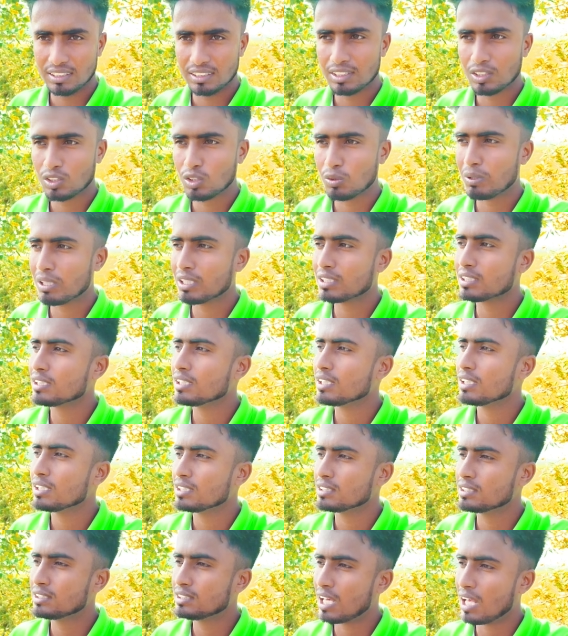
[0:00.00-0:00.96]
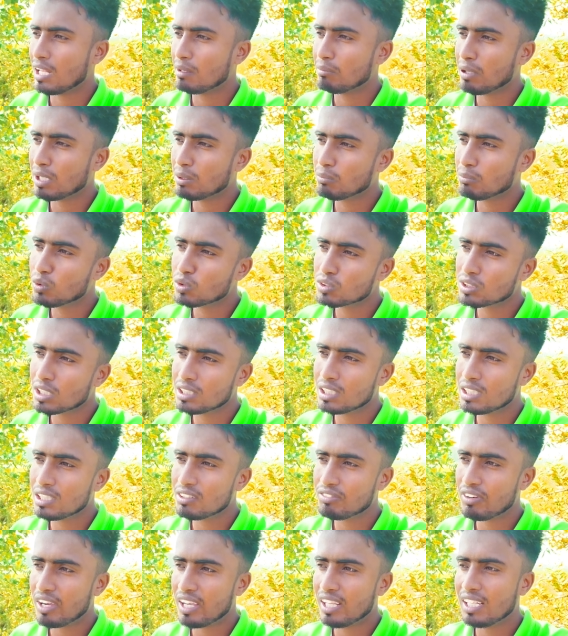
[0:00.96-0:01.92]
যে তোমার সালমান
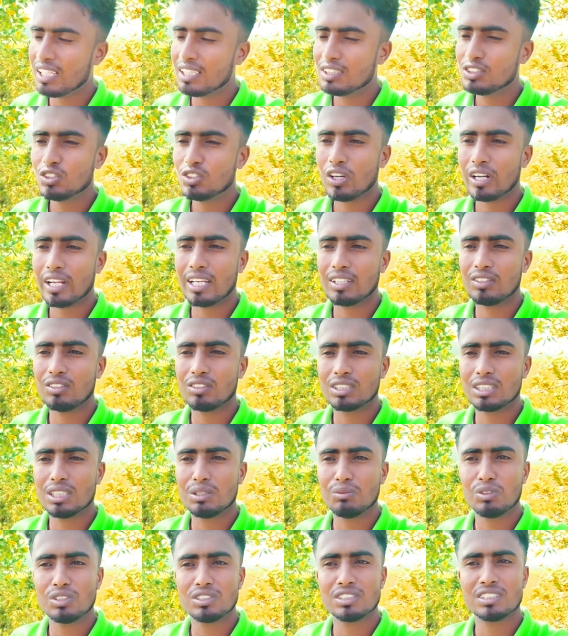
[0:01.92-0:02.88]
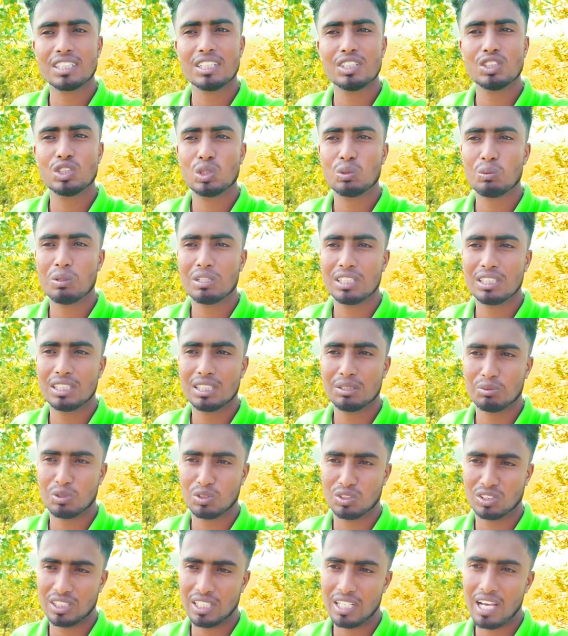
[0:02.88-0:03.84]
দিয়ে ফাইলে জরায়া ধরতে মন চায় চুমা দিতে
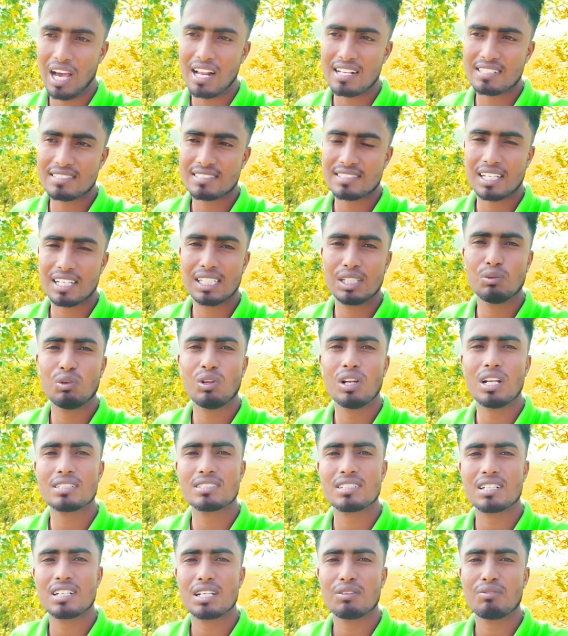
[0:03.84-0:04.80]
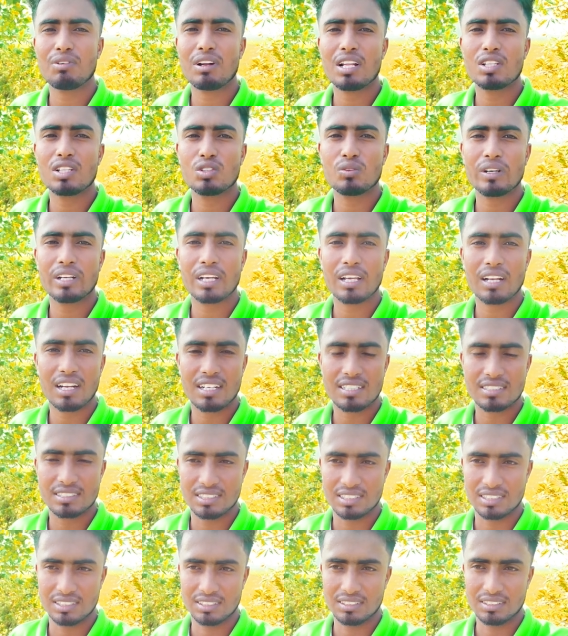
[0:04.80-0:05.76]
মন চায় আর সাকিবুল হাসানের বেলায় তোমার
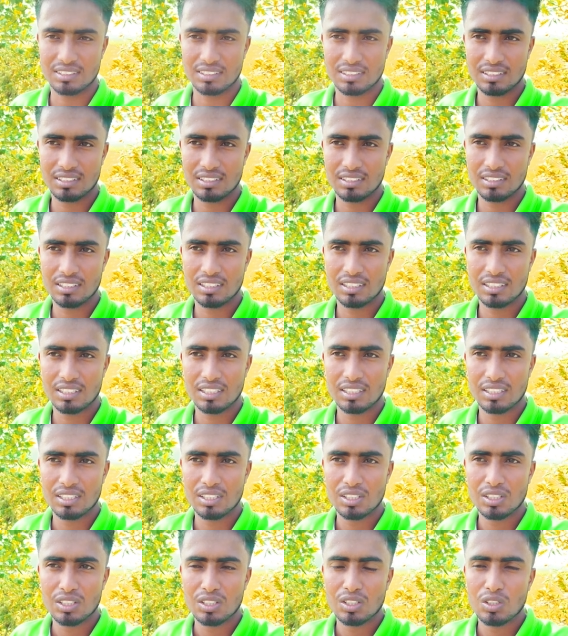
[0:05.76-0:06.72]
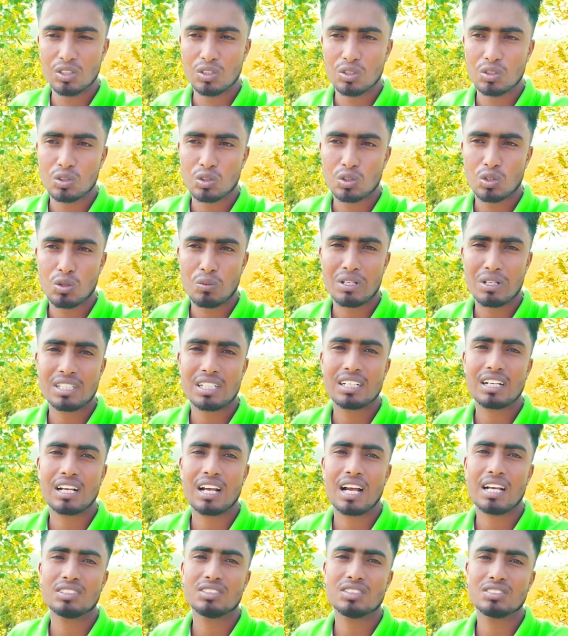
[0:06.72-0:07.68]
অ্যালার্জি তোমাদের
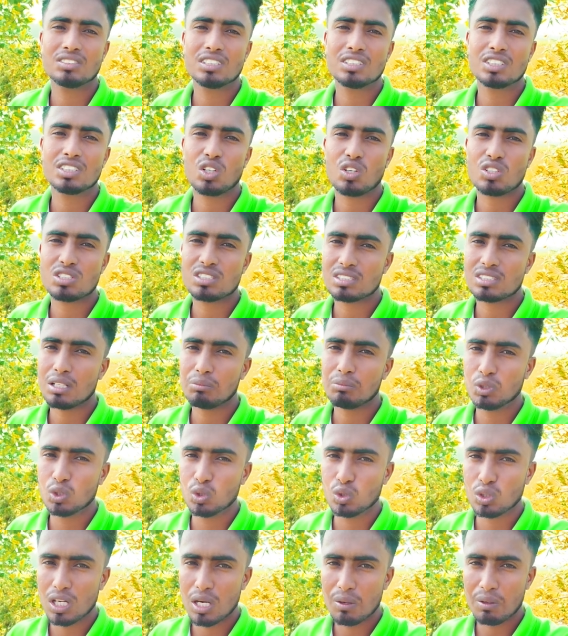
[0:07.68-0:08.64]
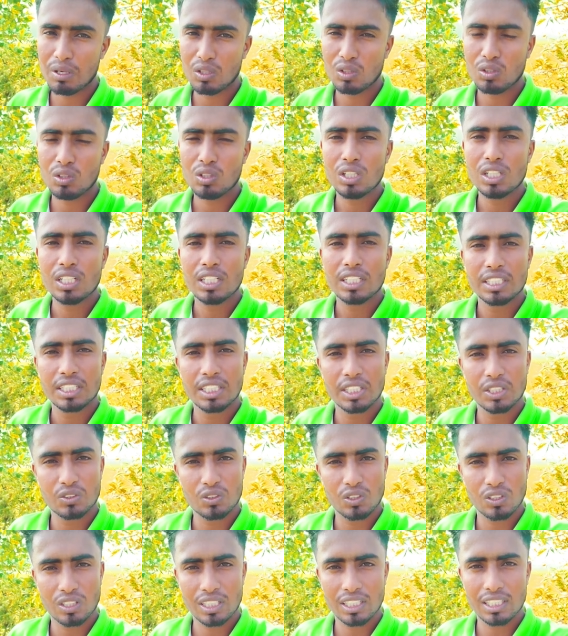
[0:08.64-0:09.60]
কাজ হচ্ছে সস্তা ভিউ কামানো
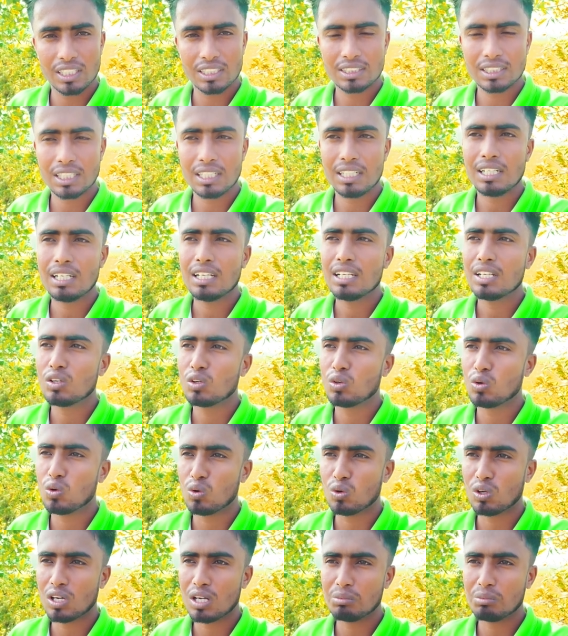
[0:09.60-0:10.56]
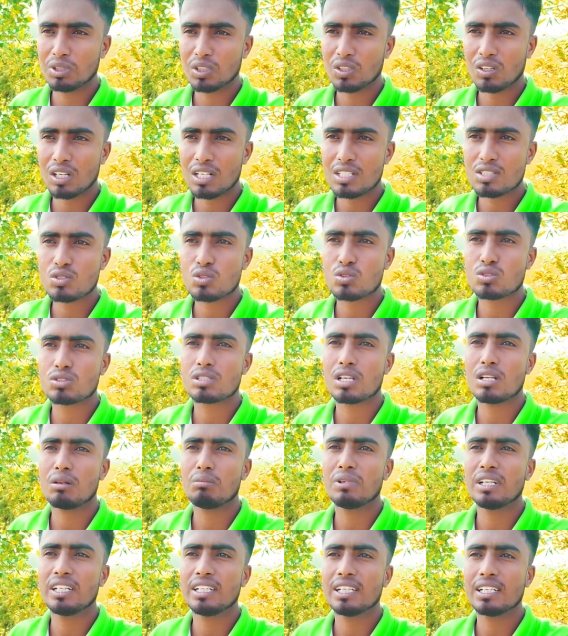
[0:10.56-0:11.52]
টিকটকে এসে নোংরামি করা
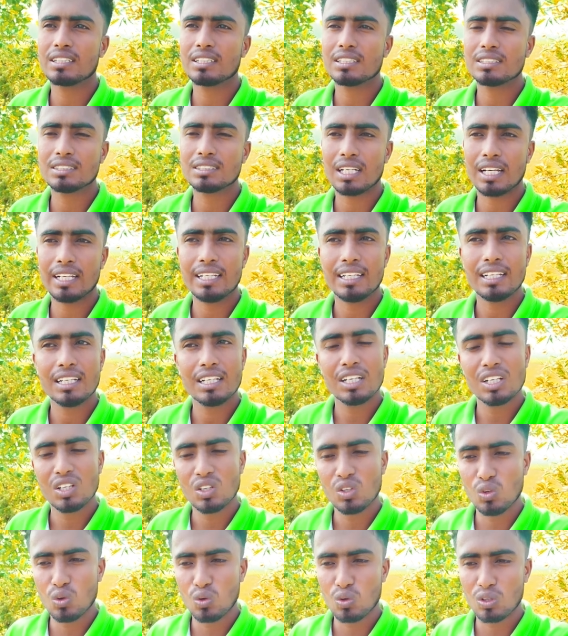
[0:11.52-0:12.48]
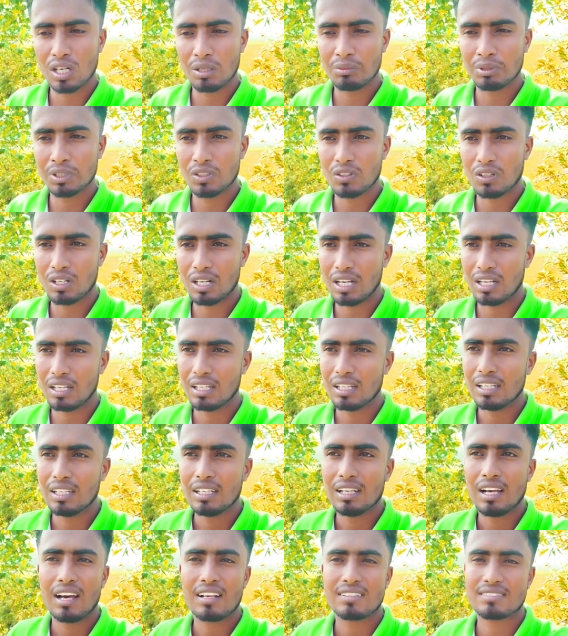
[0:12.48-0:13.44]
সোশ্যাল মিডিয়াতে যাই নোংরামি করা
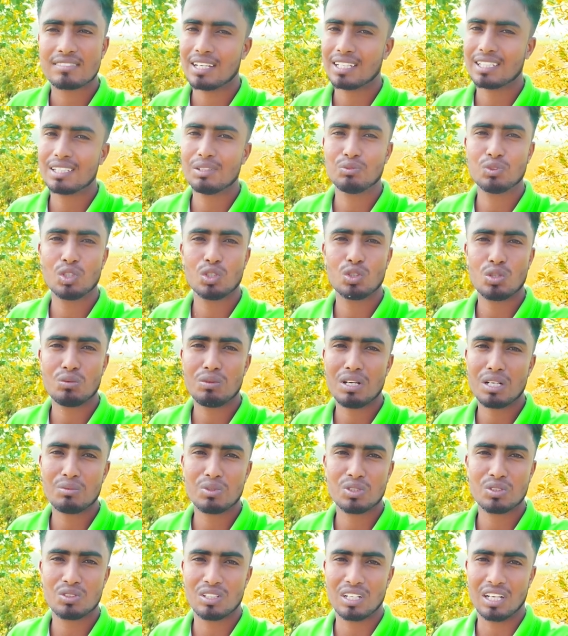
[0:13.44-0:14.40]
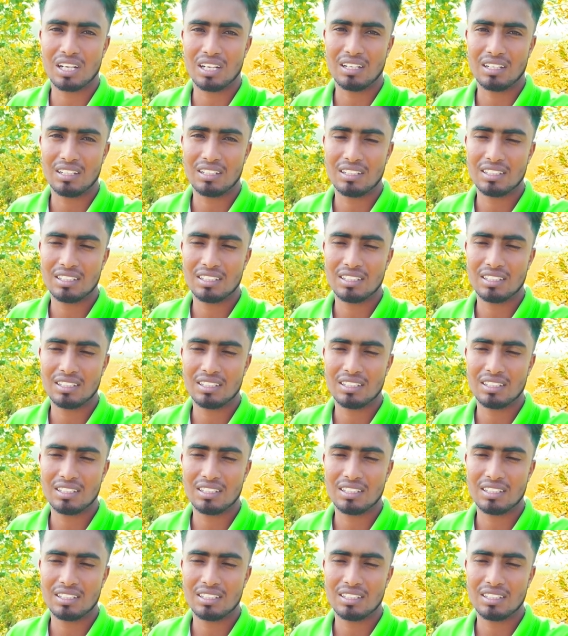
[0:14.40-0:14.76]
আর সাকিব তো তোমার মতো না